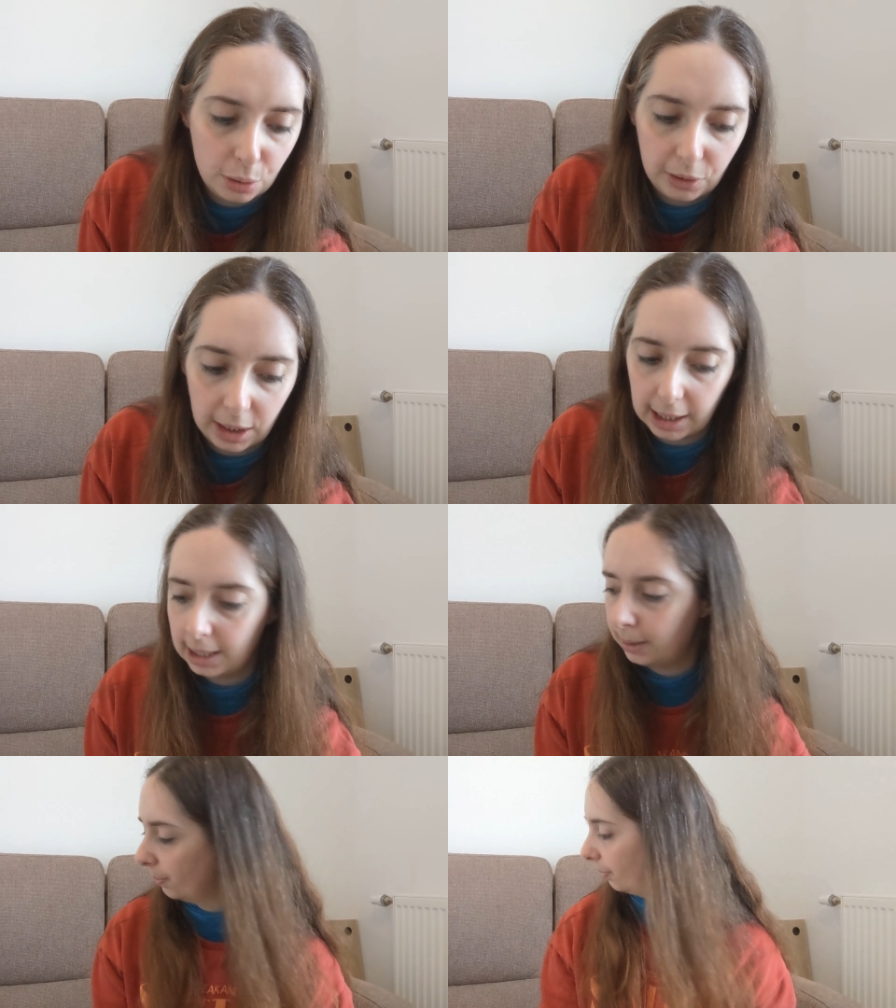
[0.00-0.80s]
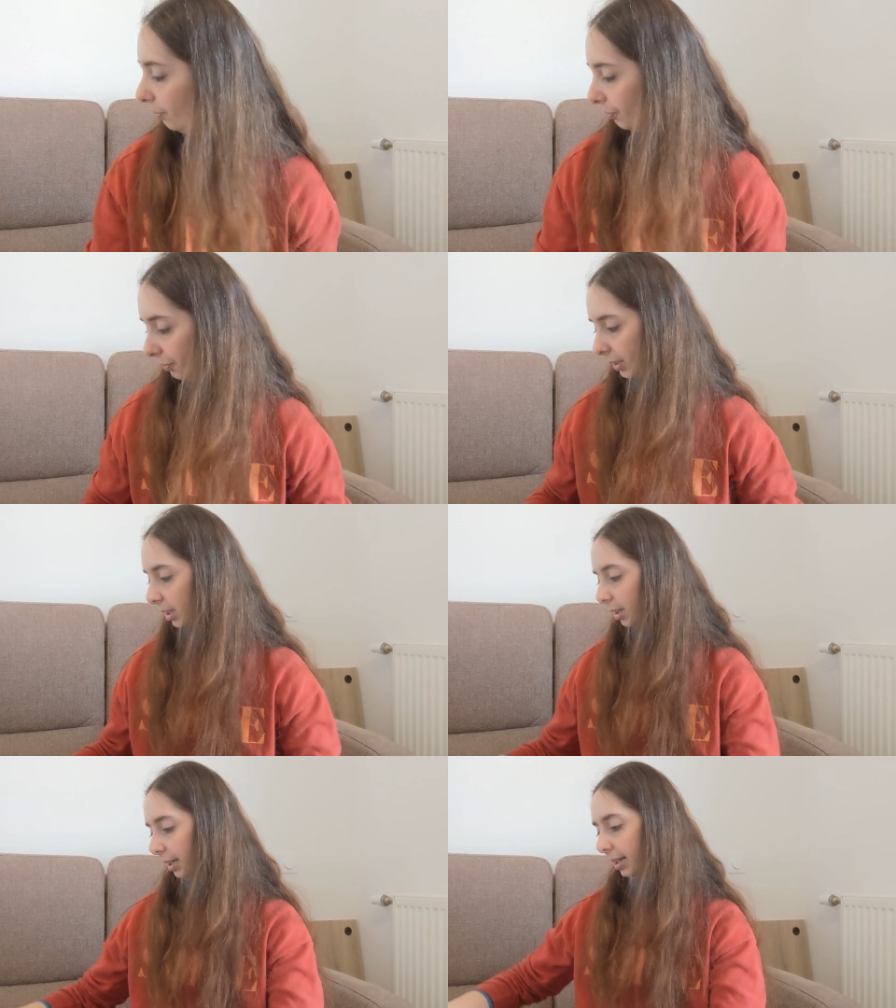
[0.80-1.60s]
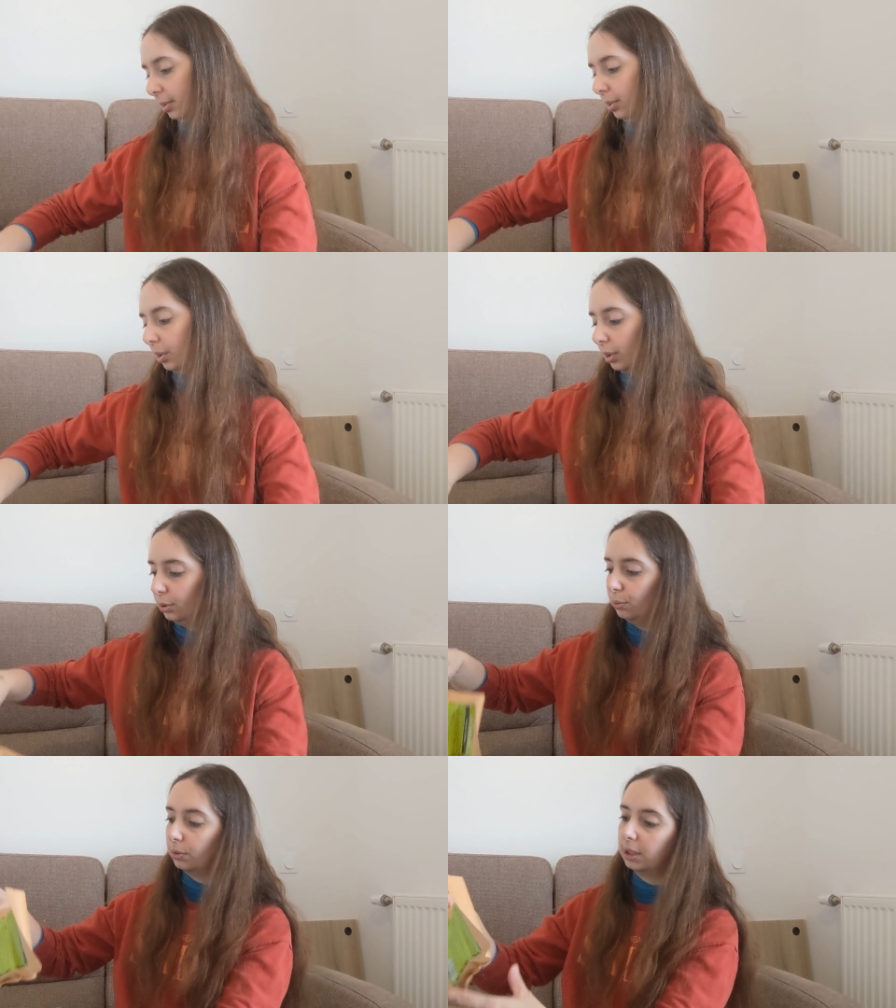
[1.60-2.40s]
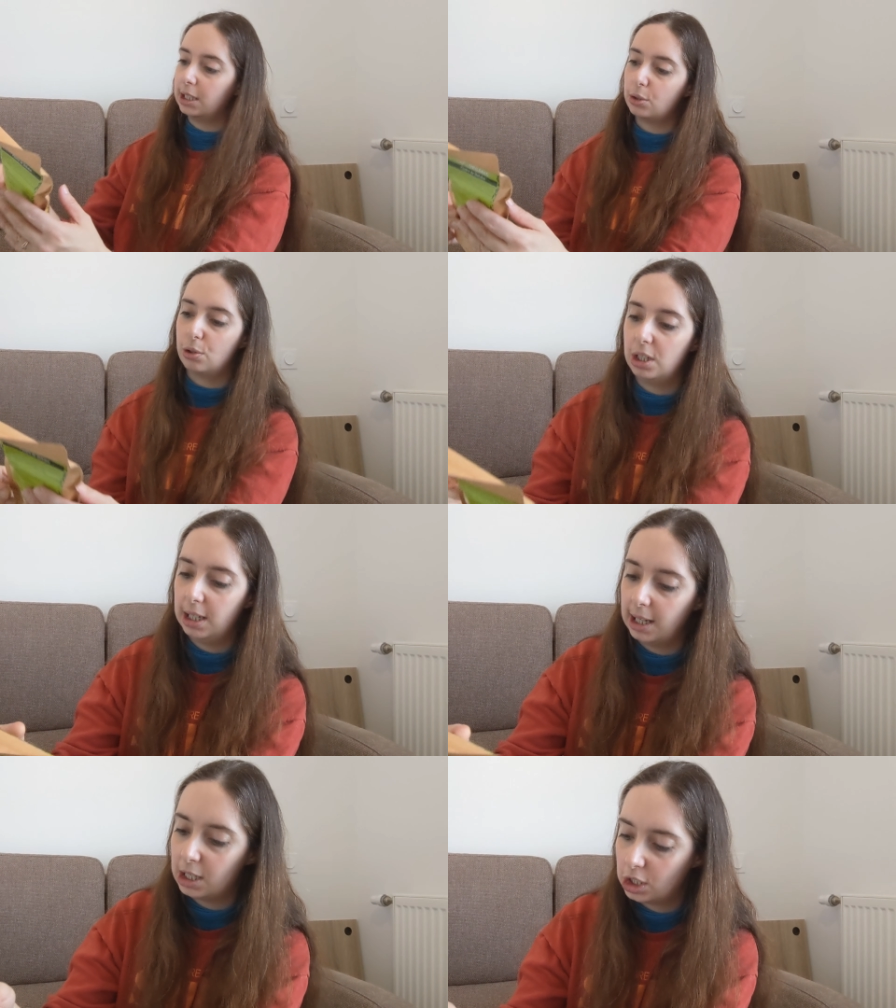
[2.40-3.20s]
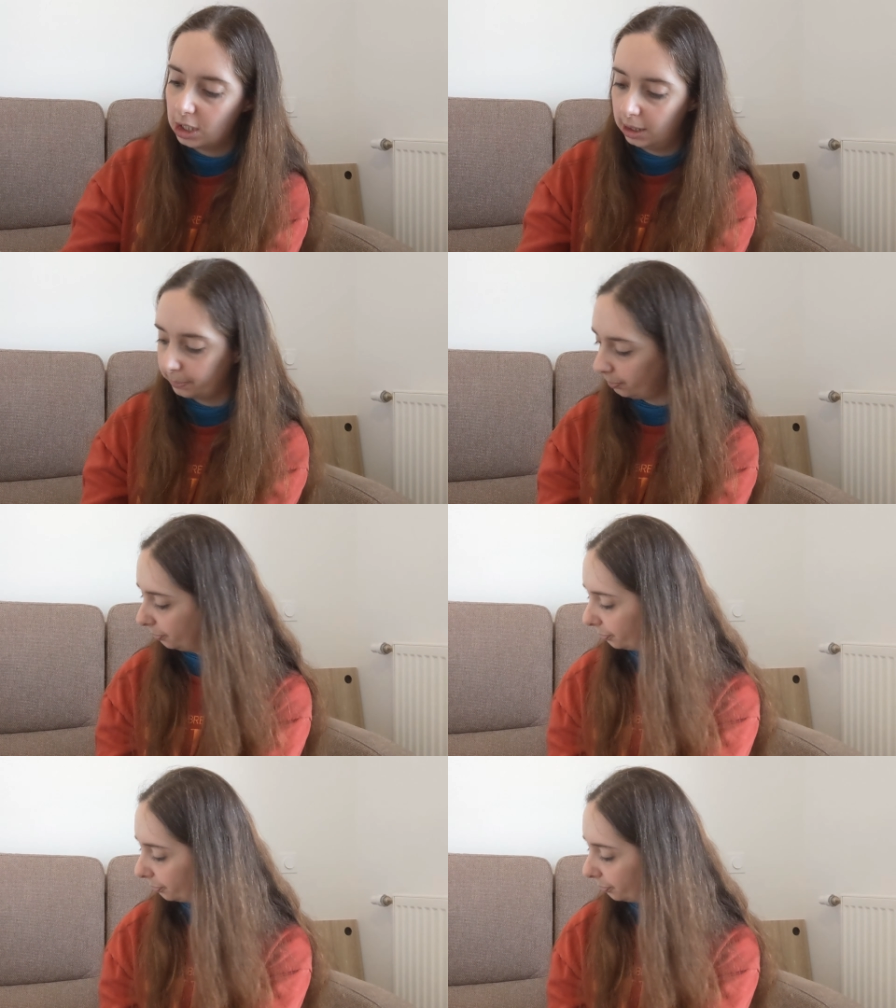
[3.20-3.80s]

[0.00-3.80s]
Je verrai. Alors, donc, qu'est-ce que j'ai acheté